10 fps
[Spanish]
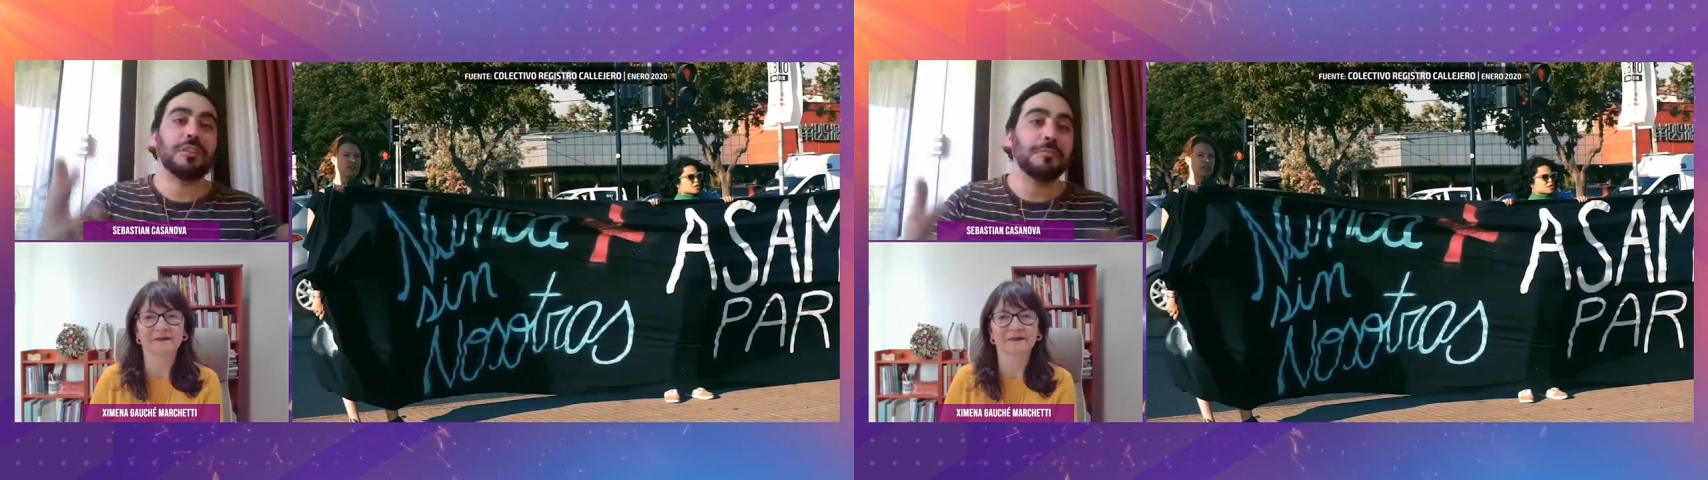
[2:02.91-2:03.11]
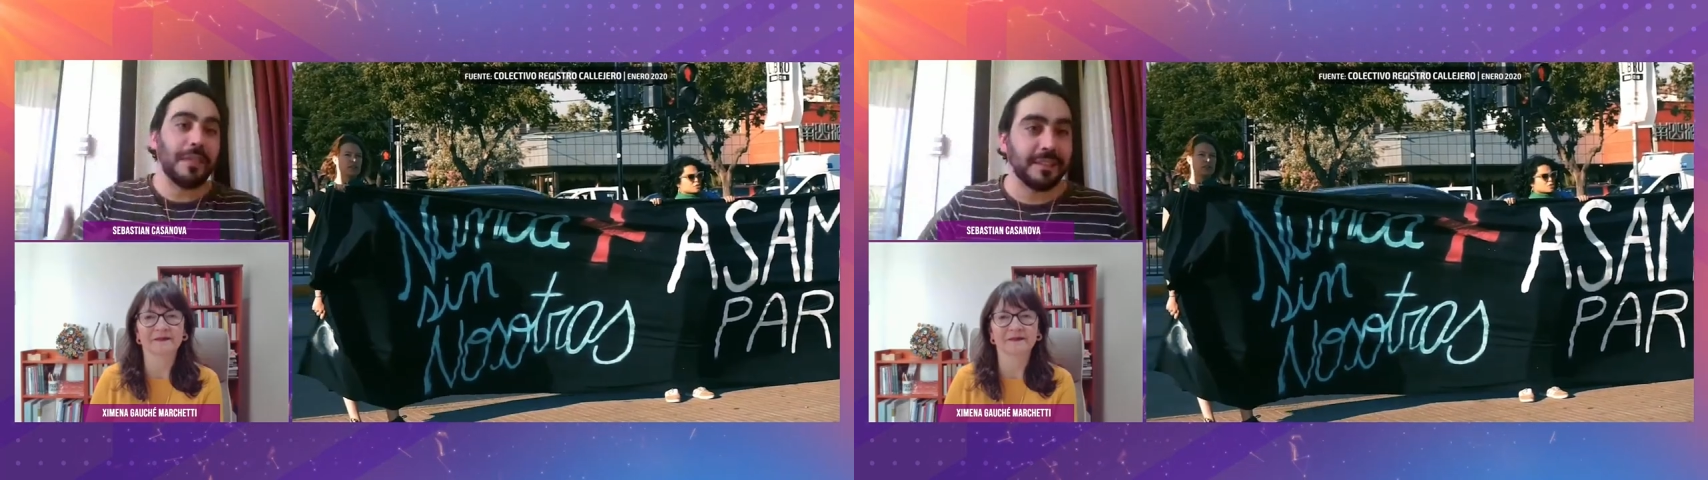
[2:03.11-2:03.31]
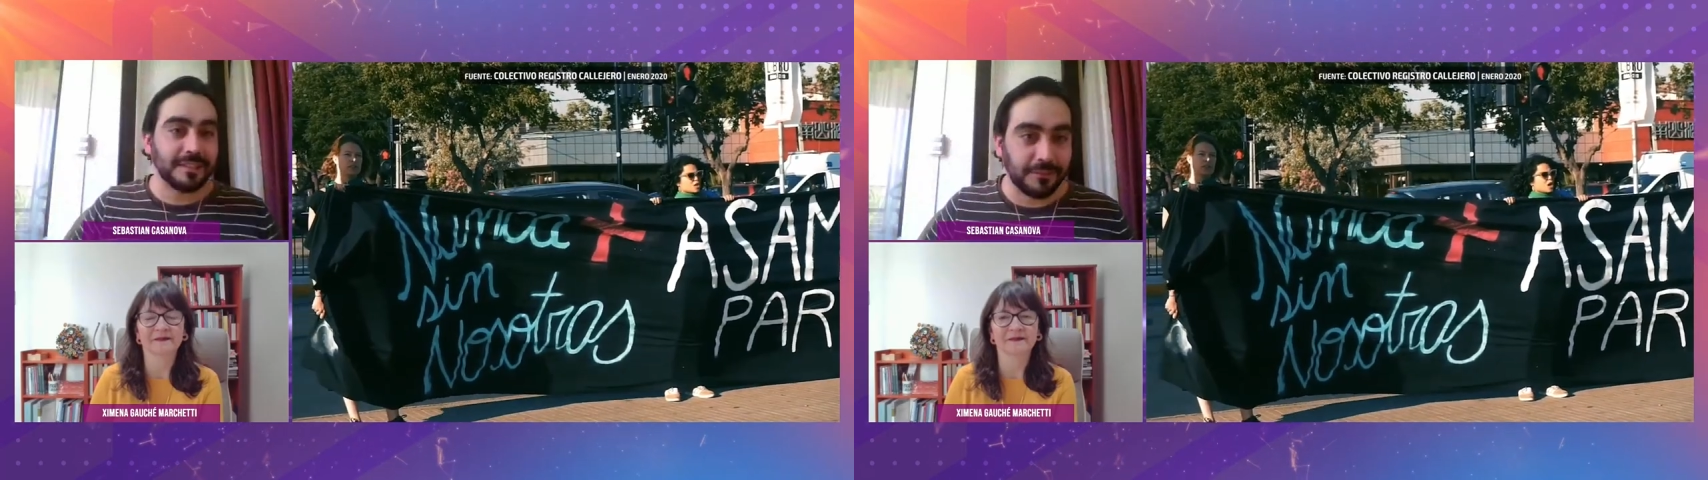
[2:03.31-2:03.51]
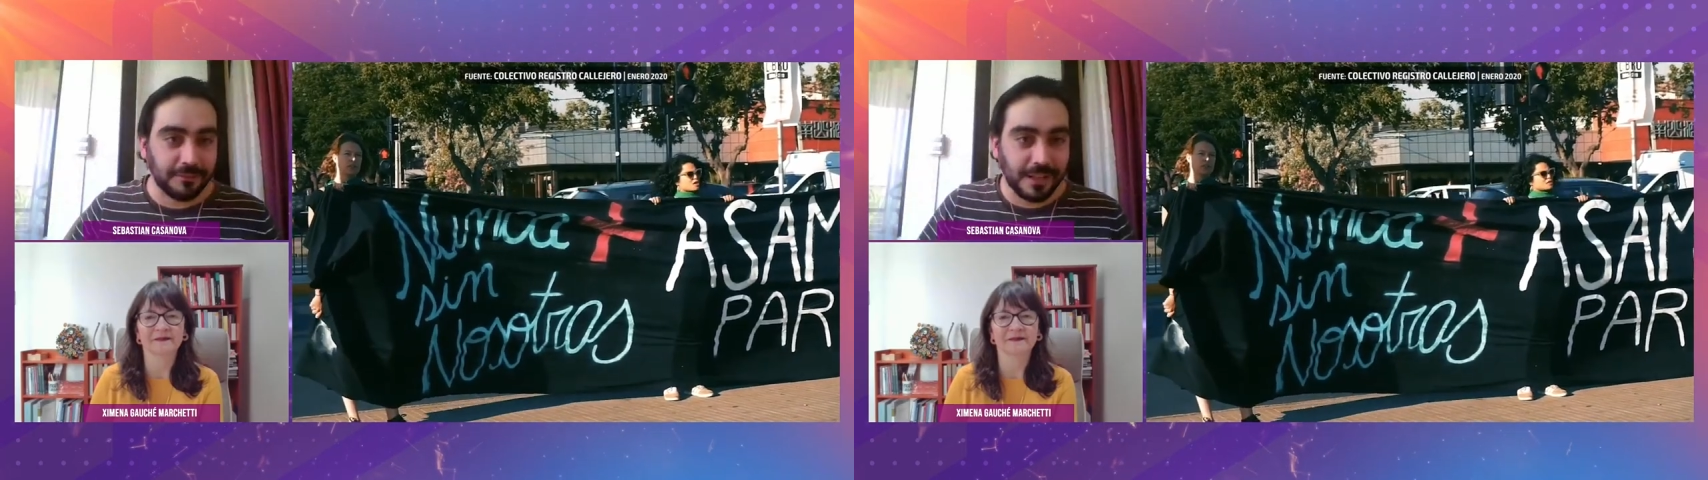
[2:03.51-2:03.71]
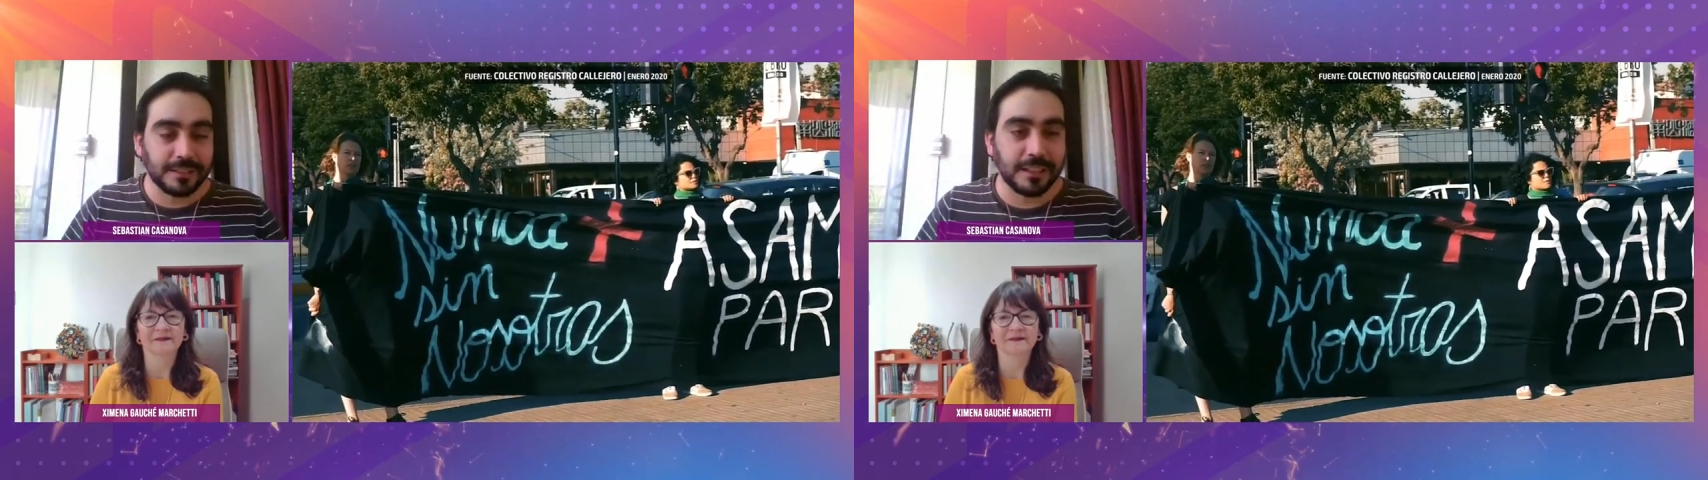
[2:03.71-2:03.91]
ser más
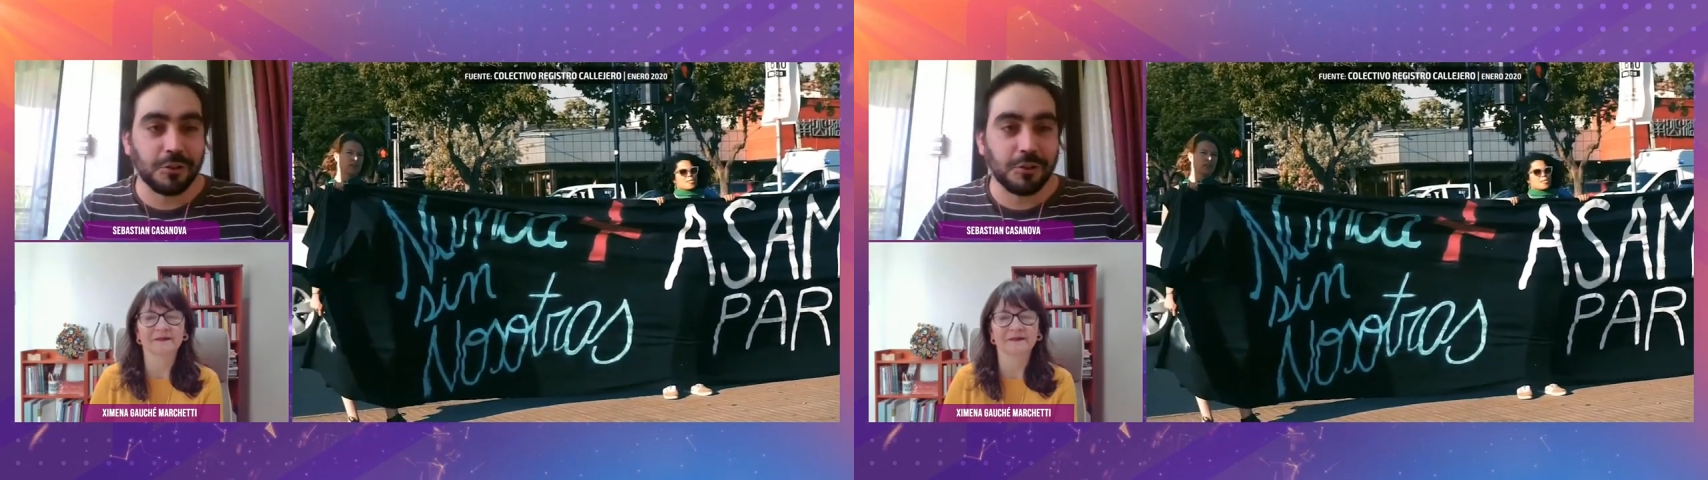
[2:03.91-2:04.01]
desafiantes